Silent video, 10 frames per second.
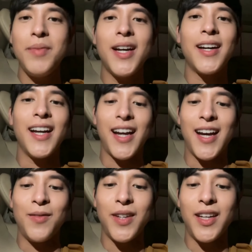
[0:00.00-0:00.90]
ไม่มีอะไร
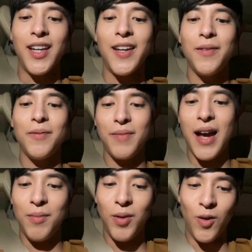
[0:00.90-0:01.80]
ครับ วันนี้
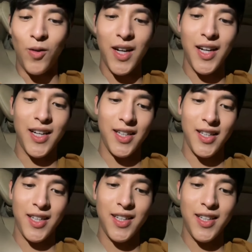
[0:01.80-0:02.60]
มาบอกว่า